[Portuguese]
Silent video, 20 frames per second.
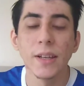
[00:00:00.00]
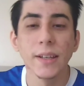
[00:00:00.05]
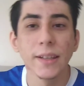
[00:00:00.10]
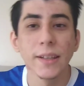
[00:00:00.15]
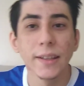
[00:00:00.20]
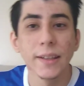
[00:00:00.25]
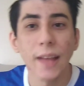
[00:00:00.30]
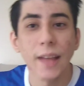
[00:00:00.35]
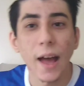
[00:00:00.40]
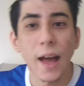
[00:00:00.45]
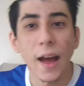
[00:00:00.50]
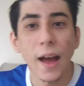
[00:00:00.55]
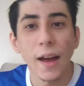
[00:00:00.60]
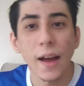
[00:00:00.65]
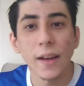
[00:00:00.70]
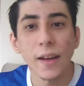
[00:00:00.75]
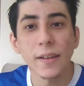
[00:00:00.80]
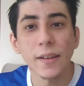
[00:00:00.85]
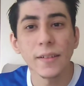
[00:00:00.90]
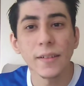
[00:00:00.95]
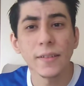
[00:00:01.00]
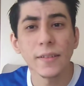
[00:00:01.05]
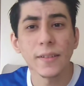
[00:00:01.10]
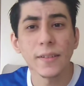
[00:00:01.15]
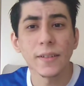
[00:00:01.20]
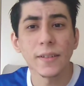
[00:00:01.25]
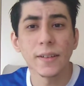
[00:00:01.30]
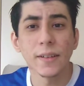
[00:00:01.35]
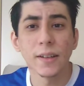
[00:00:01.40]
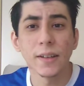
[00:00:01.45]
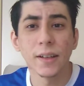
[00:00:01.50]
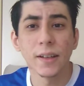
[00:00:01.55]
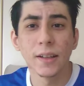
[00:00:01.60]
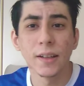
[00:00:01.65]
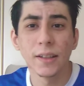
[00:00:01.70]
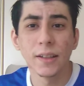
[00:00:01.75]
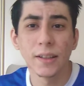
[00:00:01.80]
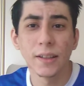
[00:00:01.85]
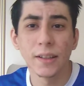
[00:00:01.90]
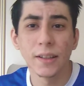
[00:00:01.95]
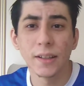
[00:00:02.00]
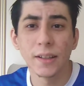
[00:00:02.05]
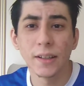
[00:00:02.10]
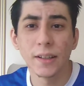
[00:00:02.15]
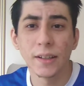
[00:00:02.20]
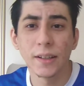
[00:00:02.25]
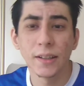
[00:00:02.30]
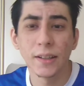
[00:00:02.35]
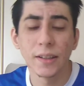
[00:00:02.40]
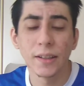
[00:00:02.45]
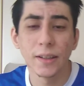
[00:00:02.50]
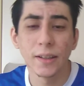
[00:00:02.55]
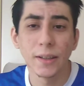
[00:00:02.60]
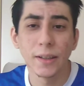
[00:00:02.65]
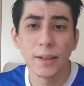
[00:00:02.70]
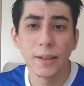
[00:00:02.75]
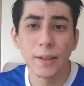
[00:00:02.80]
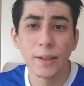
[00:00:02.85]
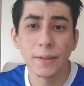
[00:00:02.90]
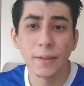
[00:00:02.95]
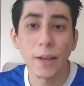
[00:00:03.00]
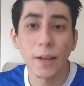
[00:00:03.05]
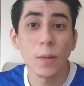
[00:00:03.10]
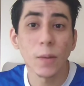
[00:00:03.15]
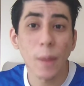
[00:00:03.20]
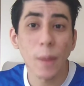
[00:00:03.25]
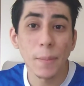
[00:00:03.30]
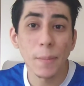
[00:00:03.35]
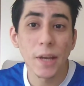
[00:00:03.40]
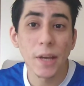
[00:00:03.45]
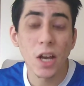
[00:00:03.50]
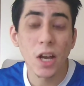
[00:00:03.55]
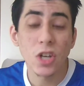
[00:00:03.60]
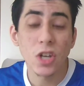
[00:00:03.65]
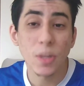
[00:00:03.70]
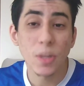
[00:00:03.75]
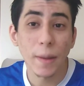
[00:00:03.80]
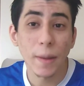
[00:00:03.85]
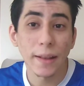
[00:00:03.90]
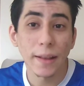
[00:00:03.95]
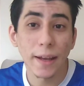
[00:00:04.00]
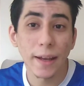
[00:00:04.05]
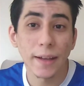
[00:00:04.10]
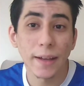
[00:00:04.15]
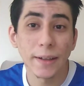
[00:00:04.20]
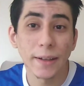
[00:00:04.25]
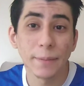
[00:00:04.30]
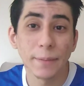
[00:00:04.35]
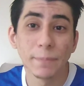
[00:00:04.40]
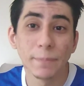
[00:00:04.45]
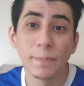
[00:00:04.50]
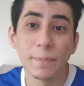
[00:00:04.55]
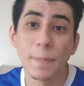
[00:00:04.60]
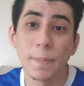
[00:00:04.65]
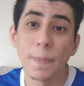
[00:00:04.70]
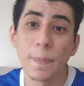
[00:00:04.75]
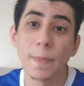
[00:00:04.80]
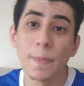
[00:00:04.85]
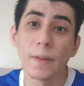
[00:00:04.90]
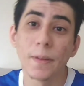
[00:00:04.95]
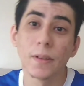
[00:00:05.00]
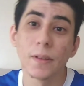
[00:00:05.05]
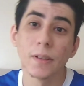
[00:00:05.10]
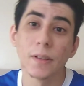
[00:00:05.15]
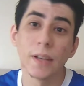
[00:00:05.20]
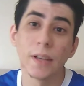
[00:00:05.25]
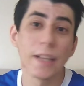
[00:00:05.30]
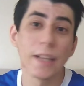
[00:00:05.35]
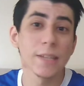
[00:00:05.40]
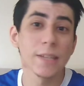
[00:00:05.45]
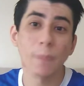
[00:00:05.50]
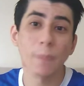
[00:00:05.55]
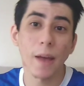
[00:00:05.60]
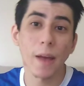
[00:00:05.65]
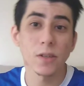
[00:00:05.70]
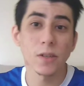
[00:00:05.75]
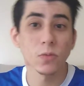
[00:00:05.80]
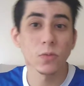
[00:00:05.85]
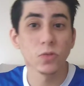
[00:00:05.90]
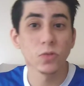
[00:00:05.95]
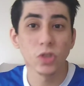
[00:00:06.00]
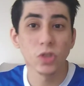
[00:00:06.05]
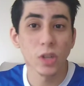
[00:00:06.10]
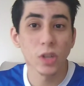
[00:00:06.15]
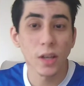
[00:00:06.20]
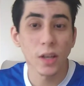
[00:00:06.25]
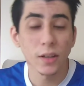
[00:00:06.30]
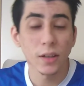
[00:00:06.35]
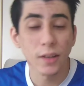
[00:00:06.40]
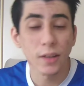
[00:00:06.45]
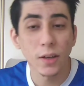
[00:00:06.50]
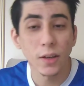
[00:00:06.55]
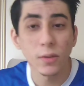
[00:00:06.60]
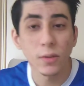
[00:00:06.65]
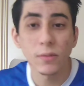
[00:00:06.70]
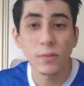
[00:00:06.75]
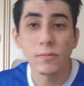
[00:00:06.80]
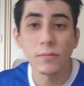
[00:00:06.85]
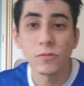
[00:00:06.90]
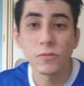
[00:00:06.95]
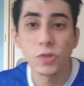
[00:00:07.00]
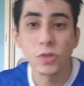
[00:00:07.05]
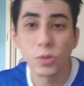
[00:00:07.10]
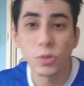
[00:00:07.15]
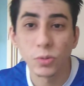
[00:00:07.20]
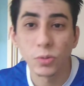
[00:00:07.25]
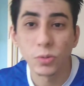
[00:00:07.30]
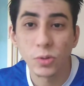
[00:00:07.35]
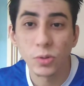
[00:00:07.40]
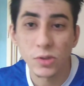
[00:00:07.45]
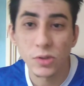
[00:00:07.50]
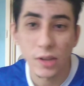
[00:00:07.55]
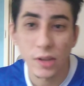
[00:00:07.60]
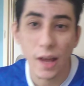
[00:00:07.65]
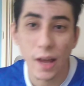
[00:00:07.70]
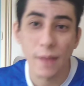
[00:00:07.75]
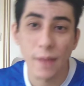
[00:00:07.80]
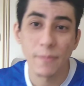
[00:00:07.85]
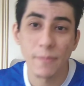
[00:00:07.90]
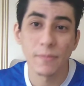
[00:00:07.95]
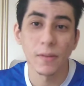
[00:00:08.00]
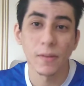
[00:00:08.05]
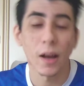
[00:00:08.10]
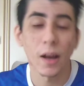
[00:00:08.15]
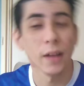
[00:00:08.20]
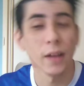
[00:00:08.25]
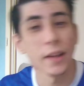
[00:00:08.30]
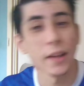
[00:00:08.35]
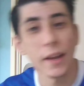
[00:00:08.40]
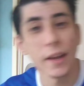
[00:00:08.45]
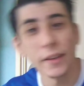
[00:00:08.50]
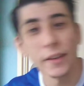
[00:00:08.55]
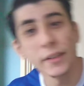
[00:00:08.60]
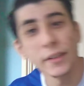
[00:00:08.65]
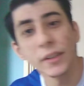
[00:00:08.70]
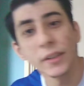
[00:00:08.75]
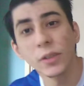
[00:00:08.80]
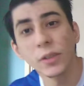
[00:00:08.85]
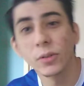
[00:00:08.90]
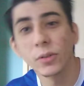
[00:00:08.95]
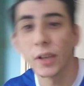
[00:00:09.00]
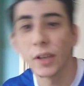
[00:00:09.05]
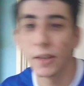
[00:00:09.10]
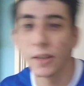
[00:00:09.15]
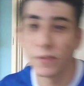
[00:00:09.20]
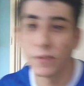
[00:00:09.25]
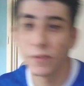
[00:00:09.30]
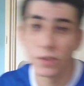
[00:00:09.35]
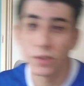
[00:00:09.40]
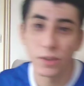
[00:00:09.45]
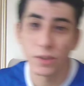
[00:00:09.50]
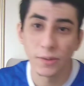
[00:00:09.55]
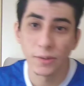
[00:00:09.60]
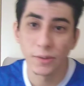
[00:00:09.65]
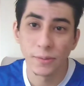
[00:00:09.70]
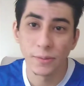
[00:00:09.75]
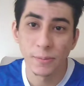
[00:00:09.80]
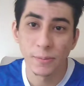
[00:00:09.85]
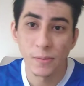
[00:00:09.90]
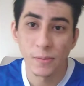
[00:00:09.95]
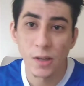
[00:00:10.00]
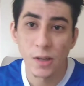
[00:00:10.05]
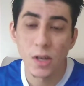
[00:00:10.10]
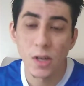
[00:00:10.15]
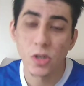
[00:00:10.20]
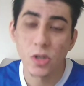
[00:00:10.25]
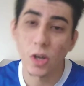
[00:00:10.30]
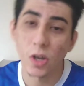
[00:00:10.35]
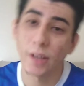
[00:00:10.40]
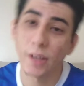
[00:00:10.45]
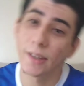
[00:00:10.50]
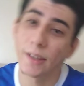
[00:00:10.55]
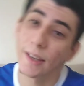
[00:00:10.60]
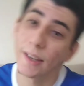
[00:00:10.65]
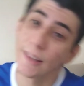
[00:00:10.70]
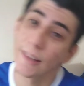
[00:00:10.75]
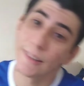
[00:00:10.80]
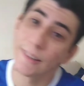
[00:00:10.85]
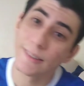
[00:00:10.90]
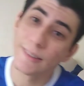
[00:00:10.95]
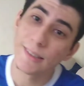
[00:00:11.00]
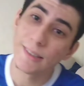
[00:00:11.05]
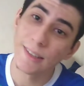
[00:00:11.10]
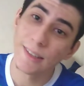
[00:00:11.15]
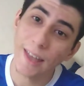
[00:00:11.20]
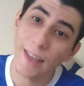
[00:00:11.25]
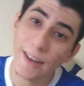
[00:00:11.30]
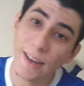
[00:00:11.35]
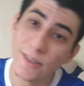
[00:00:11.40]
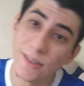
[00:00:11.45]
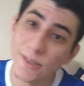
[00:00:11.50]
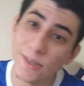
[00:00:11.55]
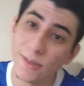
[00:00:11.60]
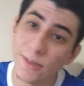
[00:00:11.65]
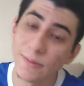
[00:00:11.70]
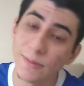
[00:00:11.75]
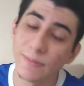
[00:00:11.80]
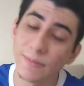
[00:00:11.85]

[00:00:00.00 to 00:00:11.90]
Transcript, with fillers: E lá ele tem uma amiga que chama Lenny. E eles passam um dia inteiro juntos lá. A Lenny e o David. Só que ele em silêncio